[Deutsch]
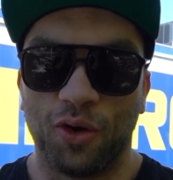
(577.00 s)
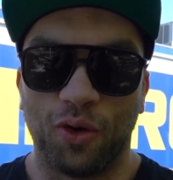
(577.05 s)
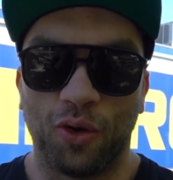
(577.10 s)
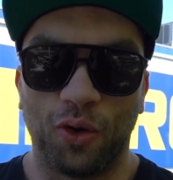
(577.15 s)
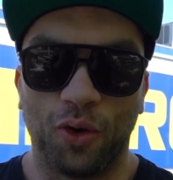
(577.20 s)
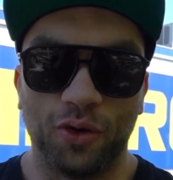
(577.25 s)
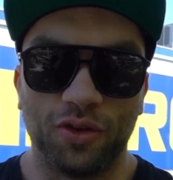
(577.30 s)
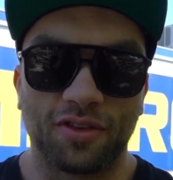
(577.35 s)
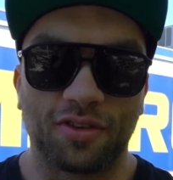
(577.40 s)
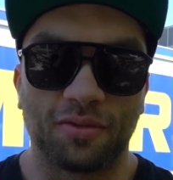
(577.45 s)

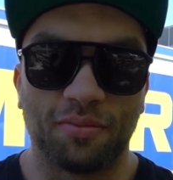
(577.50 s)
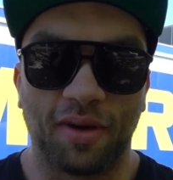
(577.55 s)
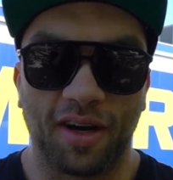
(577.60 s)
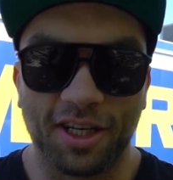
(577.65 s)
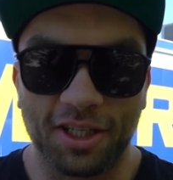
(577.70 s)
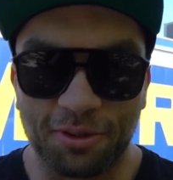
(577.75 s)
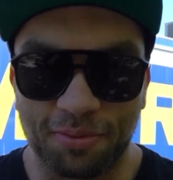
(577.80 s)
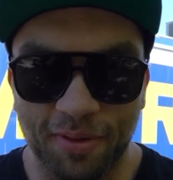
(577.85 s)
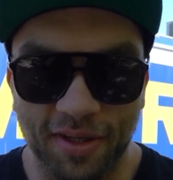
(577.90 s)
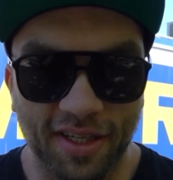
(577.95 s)
und zum
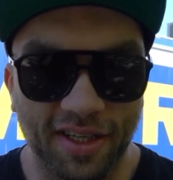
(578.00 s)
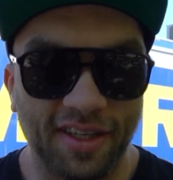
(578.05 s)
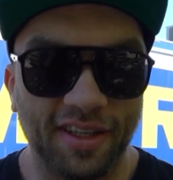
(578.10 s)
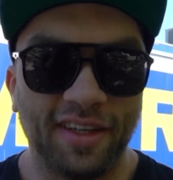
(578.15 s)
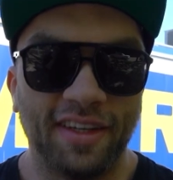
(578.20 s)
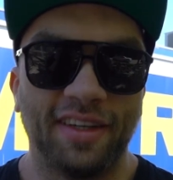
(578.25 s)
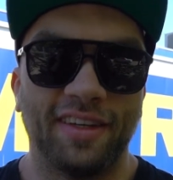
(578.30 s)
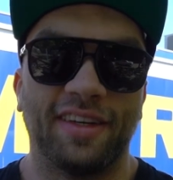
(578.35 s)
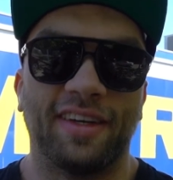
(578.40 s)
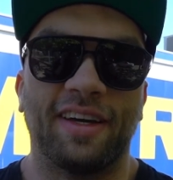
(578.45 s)
Beispiel,
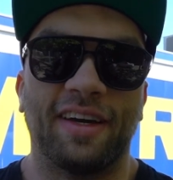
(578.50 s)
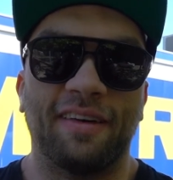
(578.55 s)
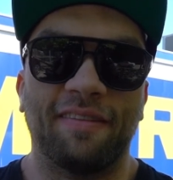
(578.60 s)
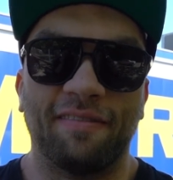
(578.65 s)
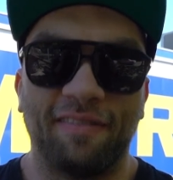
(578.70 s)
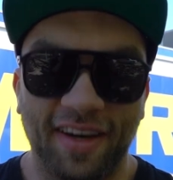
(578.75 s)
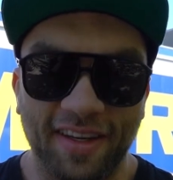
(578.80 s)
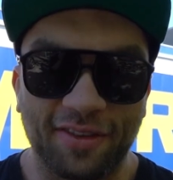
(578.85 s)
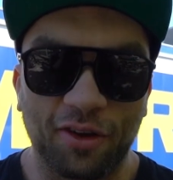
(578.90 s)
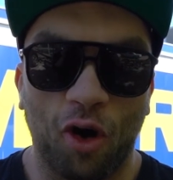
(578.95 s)

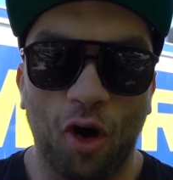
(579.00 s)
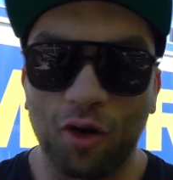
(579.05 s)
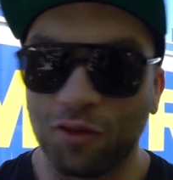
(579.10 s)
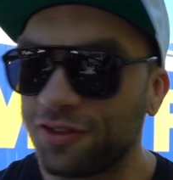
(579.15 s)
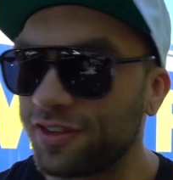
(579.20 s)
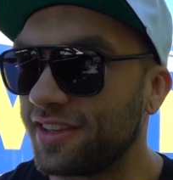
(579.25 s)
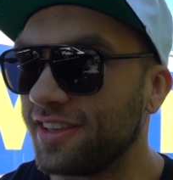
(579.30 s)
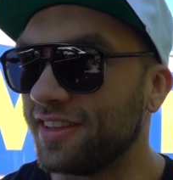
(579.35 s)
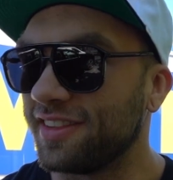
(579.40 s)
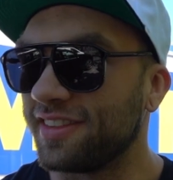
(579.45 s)
was
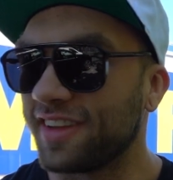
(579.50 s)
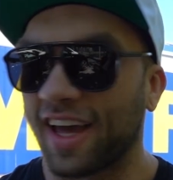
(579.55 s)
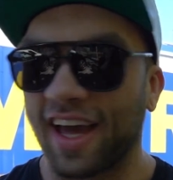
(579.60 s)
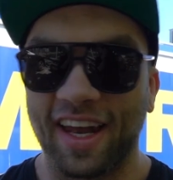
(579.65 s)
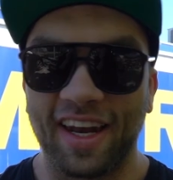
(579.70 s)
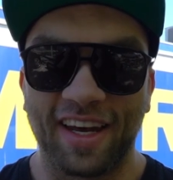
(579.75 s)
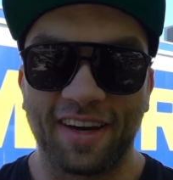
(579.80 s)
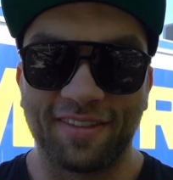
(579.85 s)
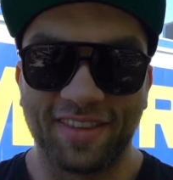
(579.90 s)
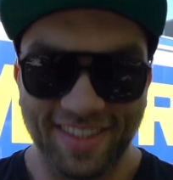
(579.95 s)
Off-Season
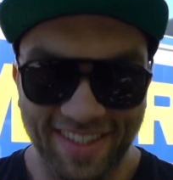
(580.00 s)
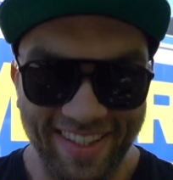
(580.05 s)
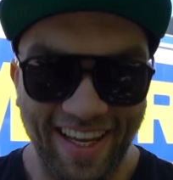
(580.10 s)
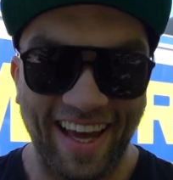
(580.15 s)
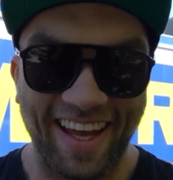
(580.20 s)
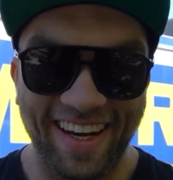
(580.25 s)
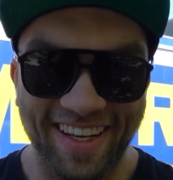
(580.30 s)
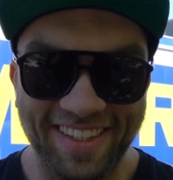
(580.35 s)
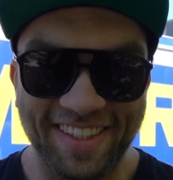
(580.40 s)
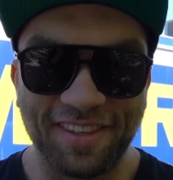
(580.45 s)
rela
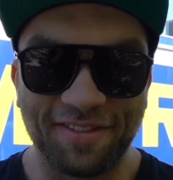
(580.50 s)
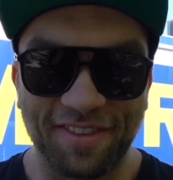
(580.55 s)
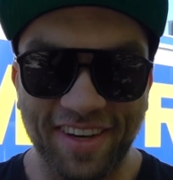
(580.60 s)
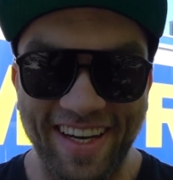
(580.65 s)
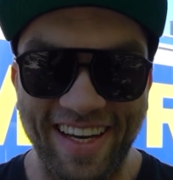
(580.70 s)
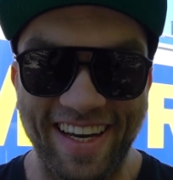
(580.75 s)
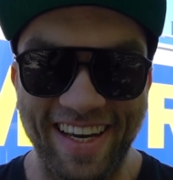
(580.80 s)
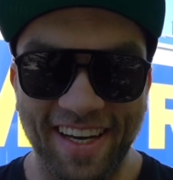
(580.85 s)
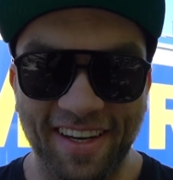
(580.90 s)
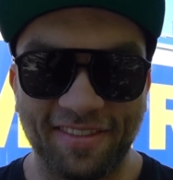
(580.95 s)
relativ
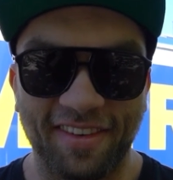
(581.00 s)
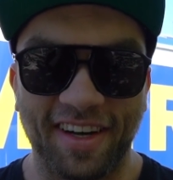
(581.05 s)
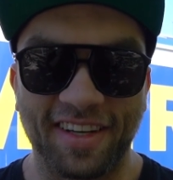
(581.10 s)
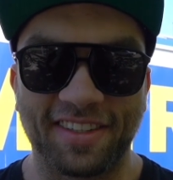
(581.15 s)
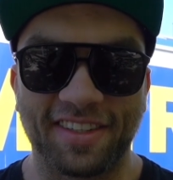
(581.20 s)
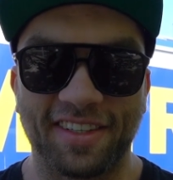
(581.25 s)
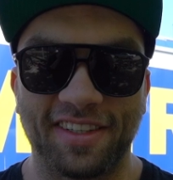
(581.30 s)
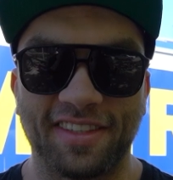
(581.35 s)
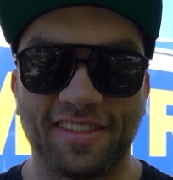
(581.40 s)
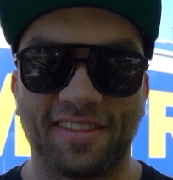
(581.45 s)

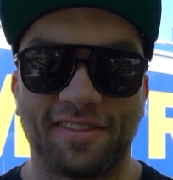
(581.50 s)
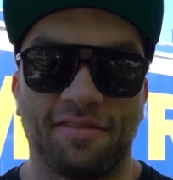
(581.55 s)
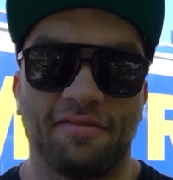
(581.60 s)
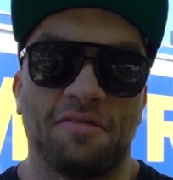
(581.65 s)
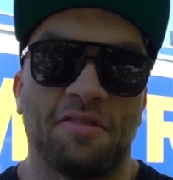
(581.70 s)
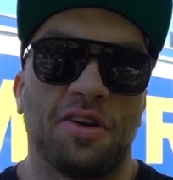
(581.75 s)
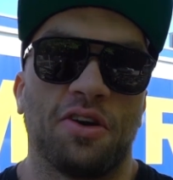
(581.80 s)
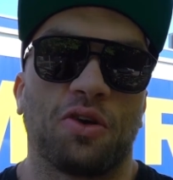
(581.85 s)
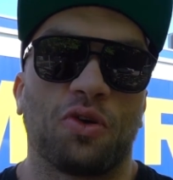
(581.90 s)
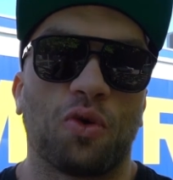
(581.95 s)
relevant ist,
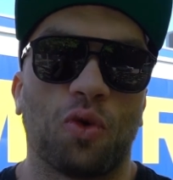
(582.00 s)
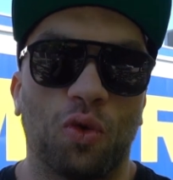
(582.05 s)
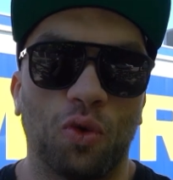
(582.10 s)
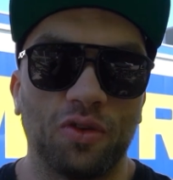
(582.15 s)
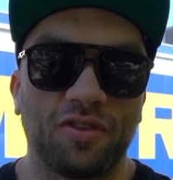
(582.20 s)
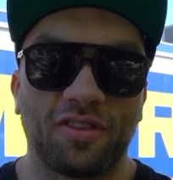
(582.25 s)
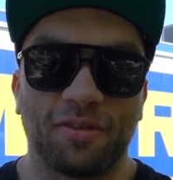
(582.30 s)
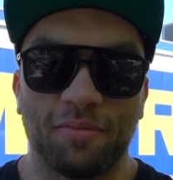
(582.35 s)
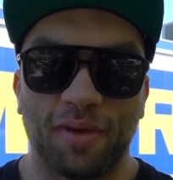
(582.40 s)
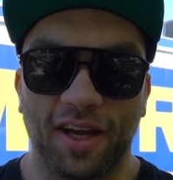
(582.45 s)

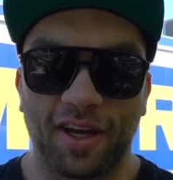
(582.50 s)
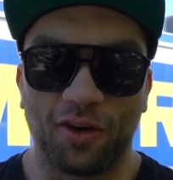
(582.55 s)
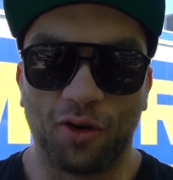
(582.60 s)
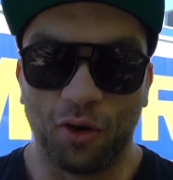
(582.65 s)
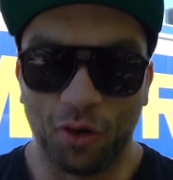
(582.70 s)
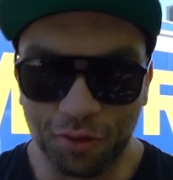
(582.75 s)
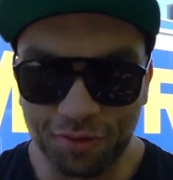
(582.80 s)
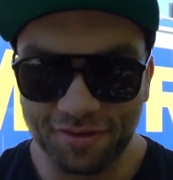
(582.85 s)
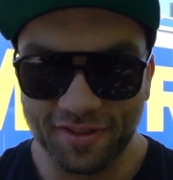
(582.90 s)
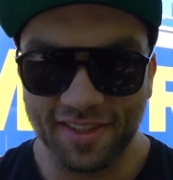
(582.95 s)
große
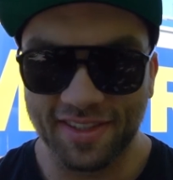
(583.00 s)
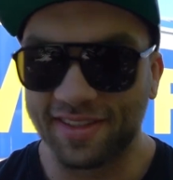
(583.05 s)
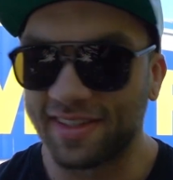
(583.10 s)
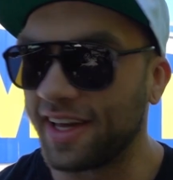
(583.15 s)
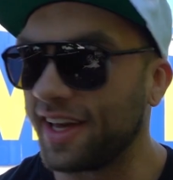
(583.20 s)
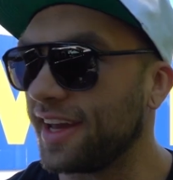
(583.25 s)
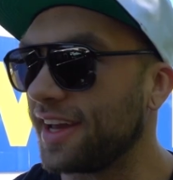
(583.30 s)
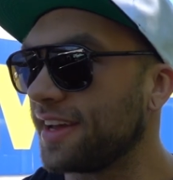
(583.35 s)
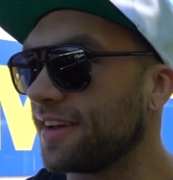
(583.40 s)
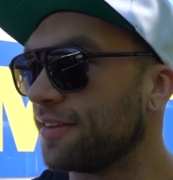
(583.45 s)
Mengen
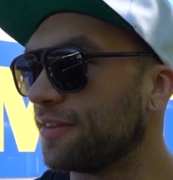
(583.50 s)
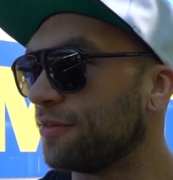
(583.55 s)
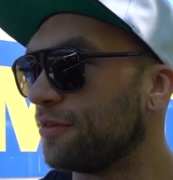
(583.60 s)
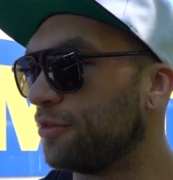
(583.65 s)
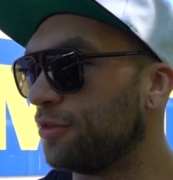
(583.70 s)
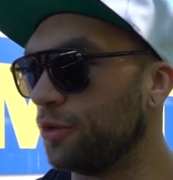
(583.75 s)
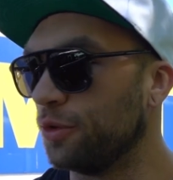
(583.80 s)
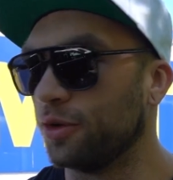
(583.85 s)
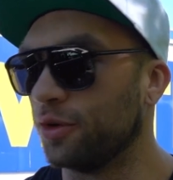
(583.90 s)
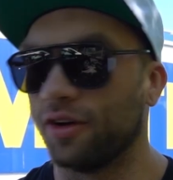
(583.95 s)
Hüftsteak
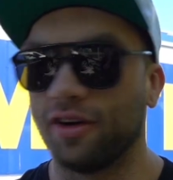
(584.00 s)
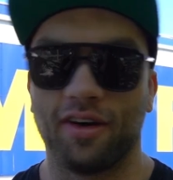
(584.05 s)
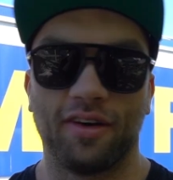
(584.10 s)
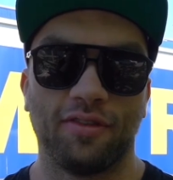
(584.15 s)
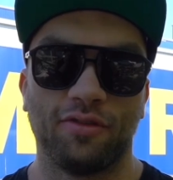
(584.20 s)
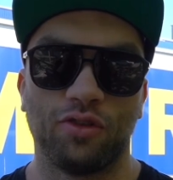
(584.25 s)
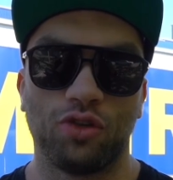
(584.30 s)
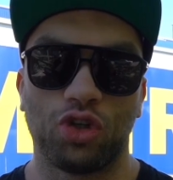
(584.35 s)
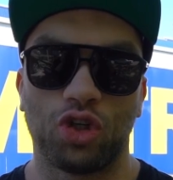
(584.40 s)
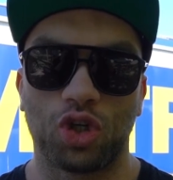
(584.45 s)
für
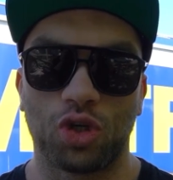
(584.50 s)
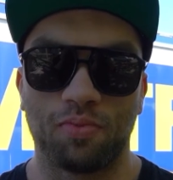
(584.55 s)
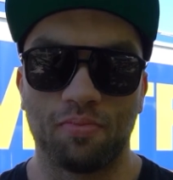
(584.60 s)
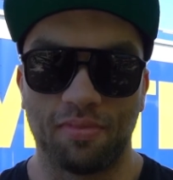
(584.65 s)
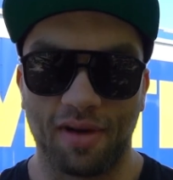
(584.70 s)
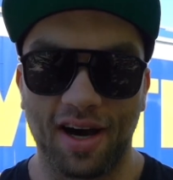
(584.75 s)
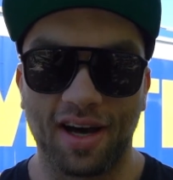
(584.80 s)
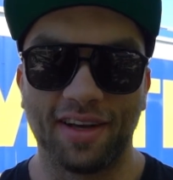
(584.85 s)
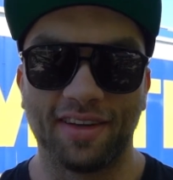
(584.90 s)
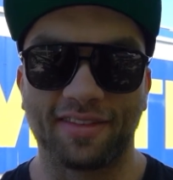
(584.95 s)

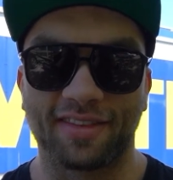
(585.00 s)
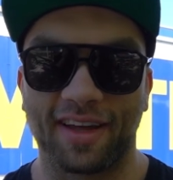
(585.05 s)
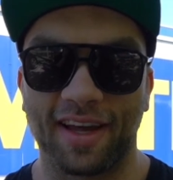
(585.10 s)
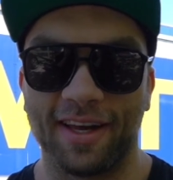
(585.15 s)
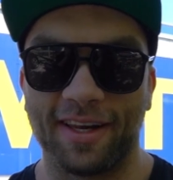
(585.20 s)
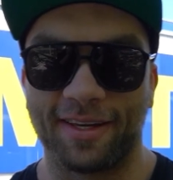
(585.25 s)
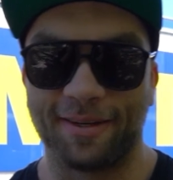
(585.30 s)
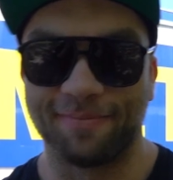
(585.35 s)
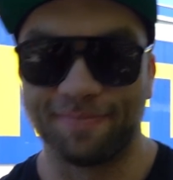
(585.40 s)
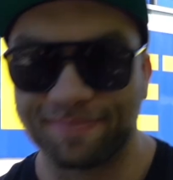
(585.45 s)
schmales
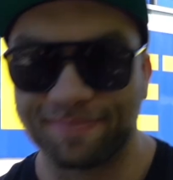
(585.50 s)
Geld.